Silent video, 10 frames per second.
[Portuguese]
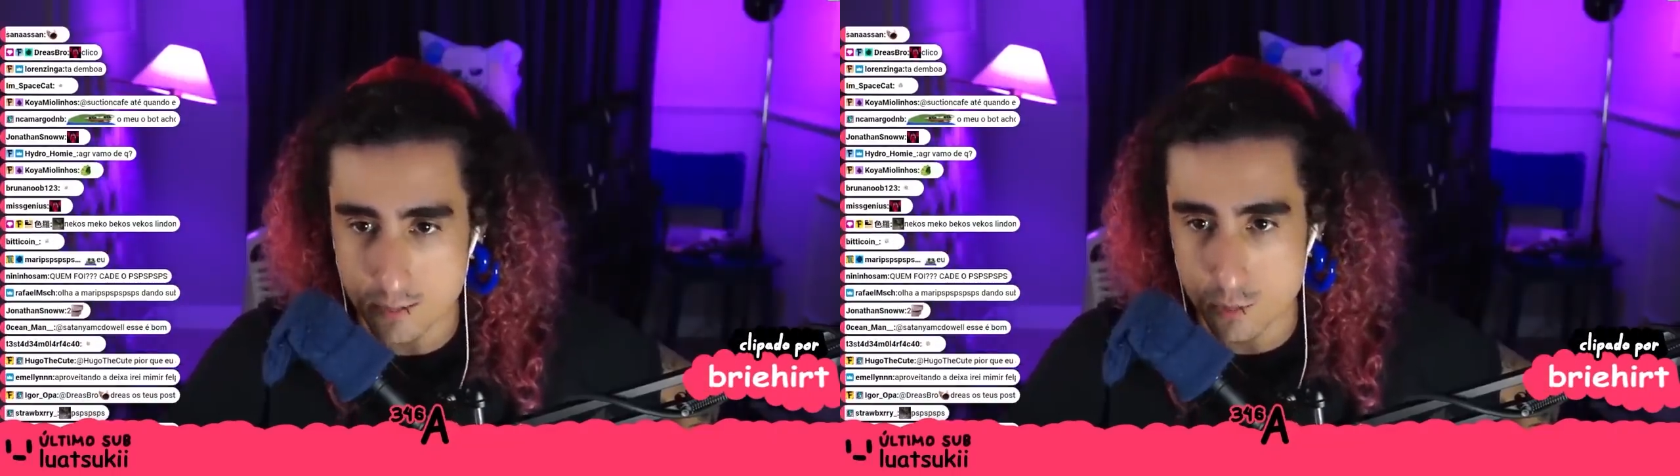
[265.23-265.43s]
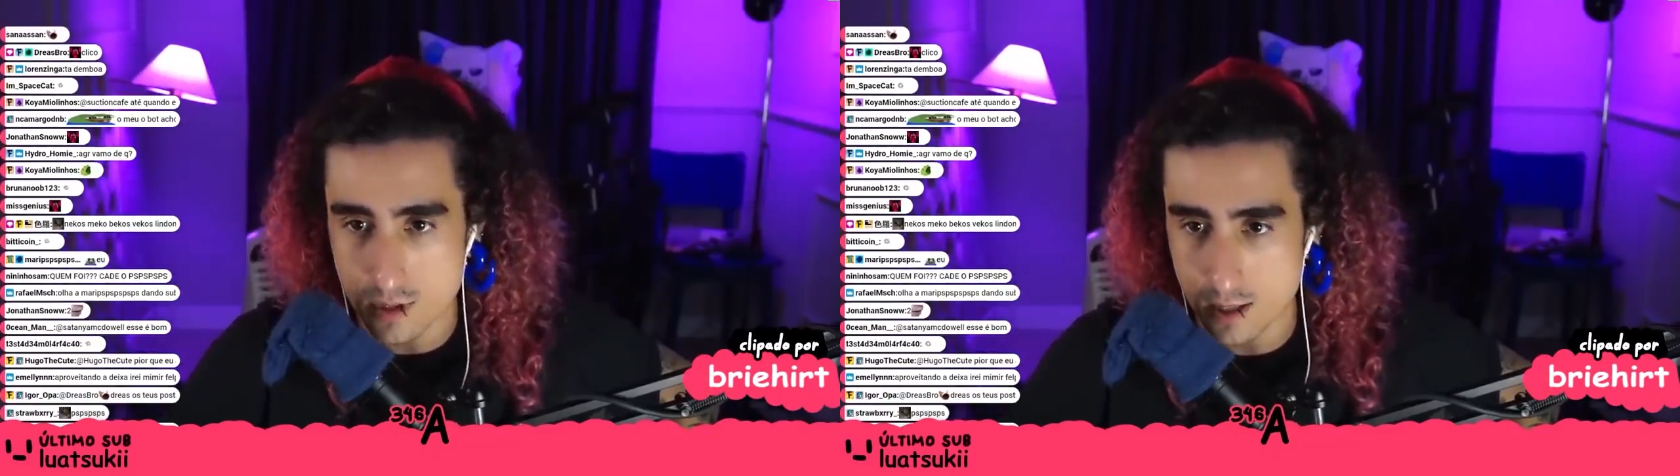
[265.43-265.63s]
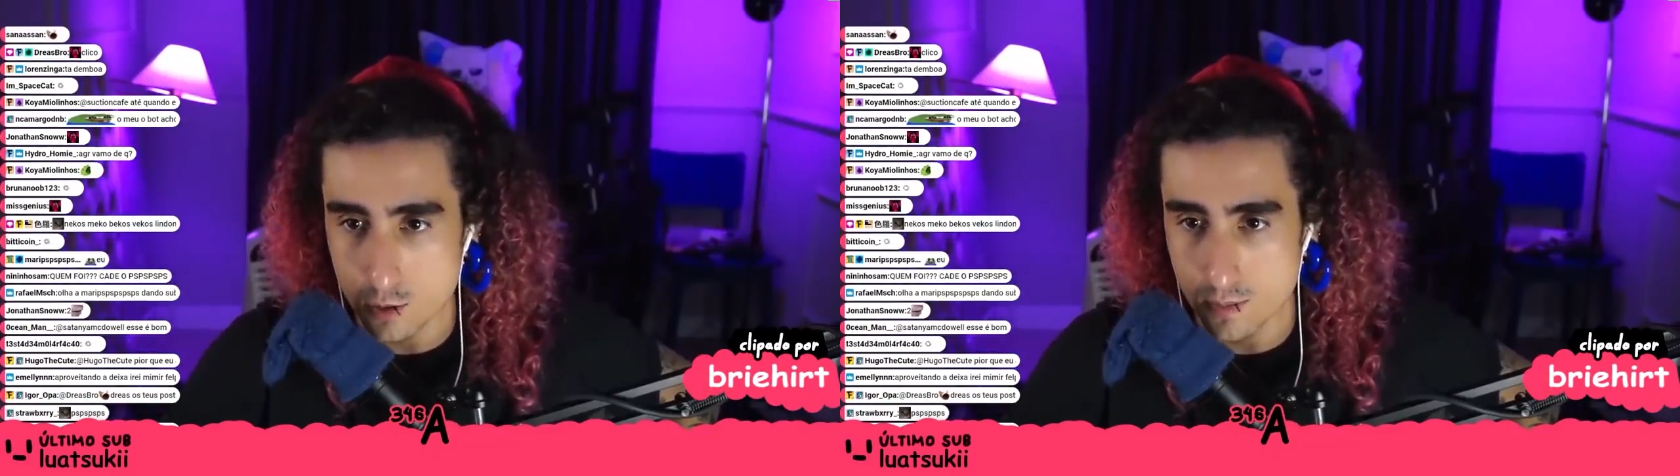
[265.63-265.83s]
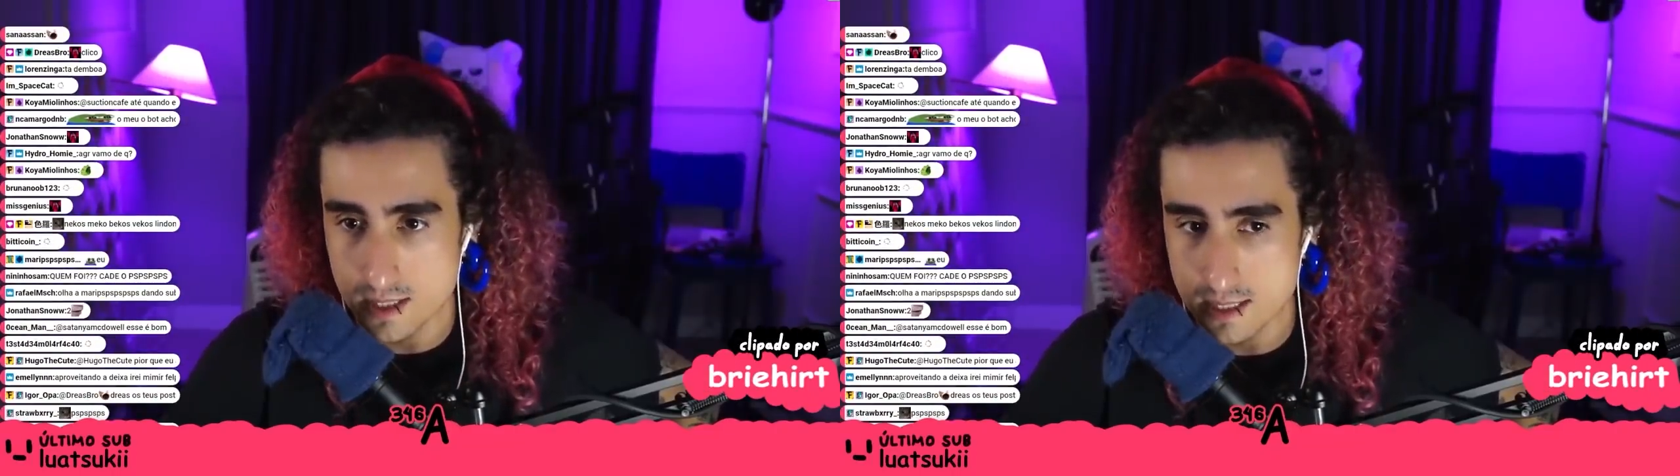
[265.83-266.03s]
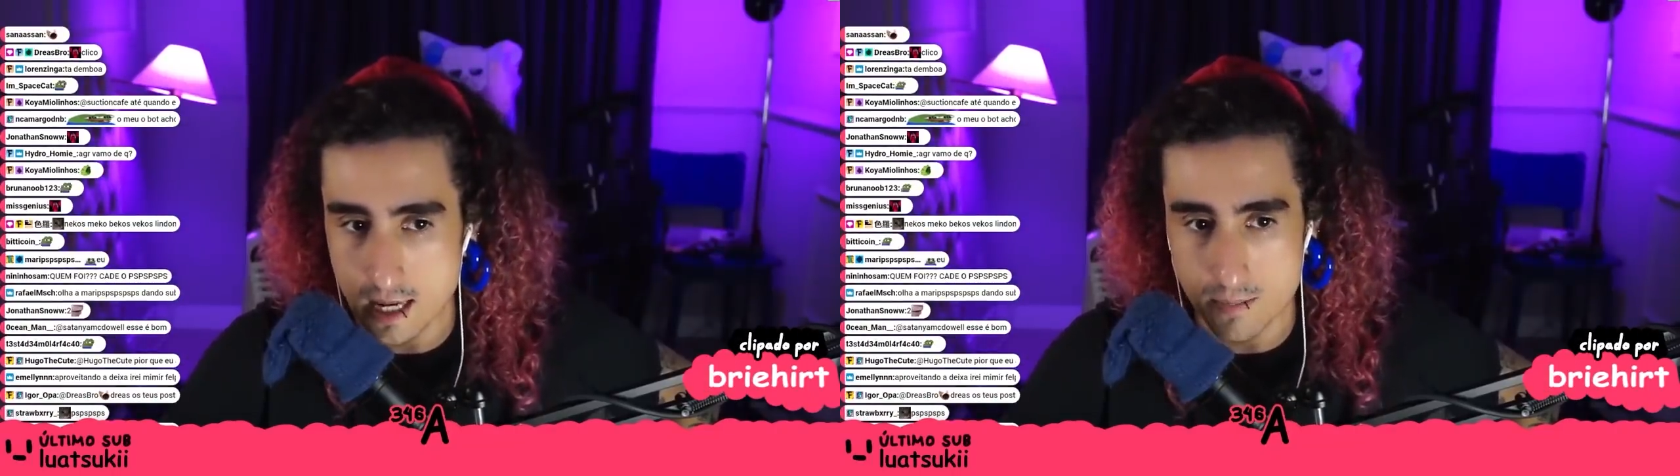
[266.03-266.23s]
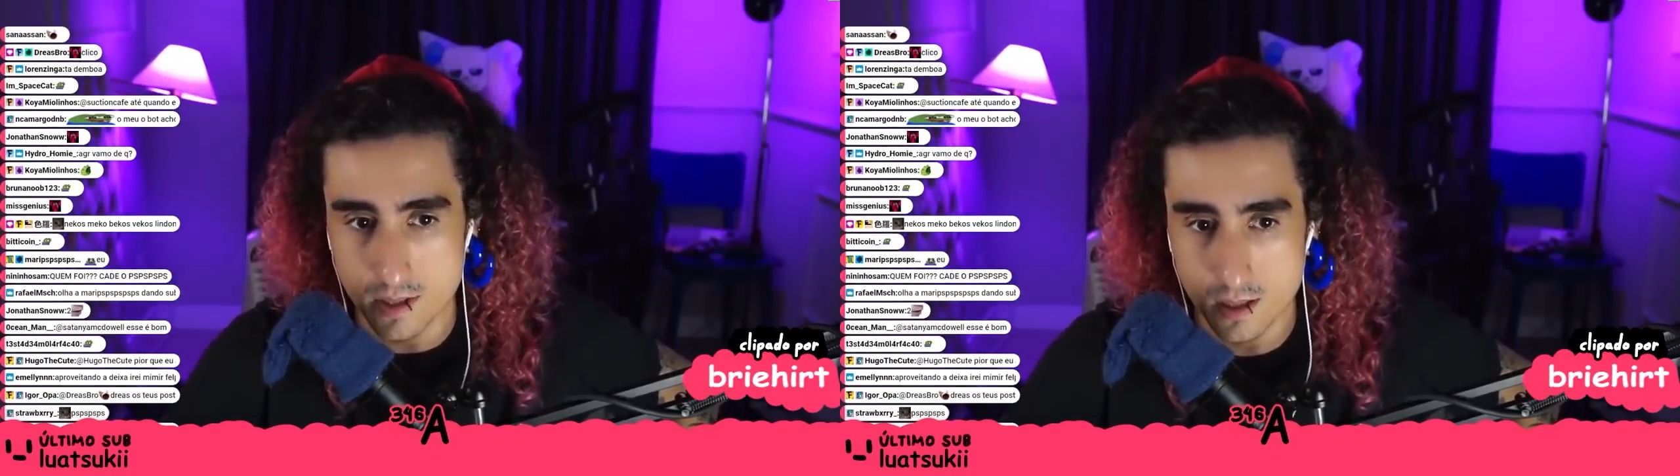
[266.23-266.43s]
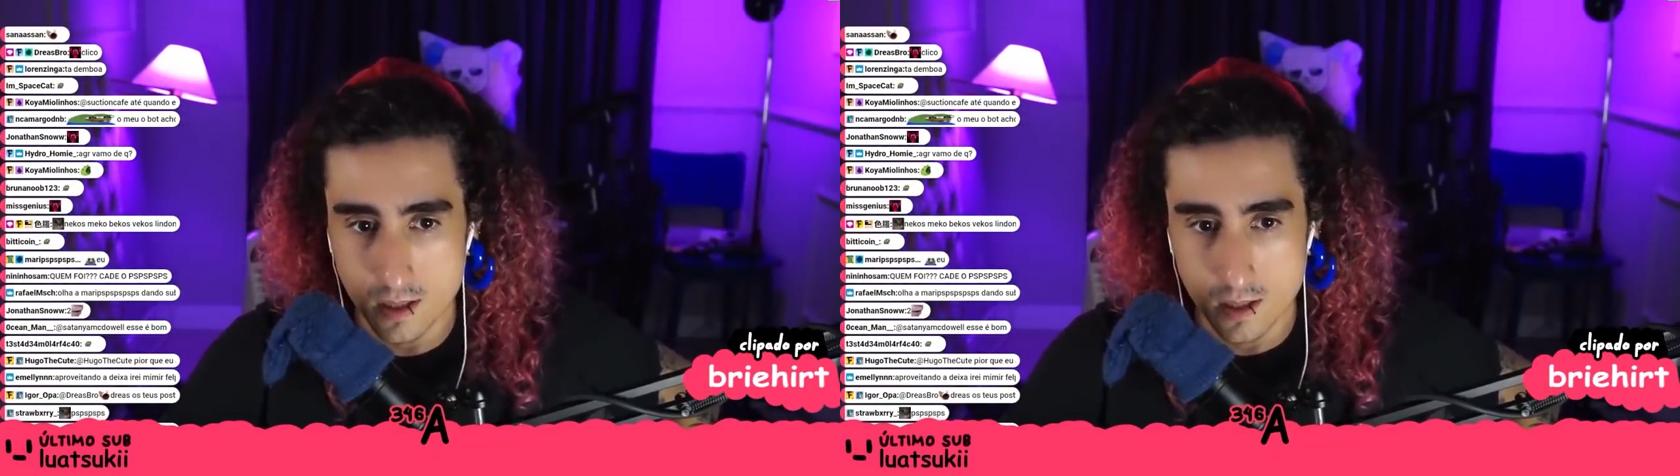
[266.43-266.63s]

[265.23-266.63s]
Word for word: essa música aqui no Beat Saber,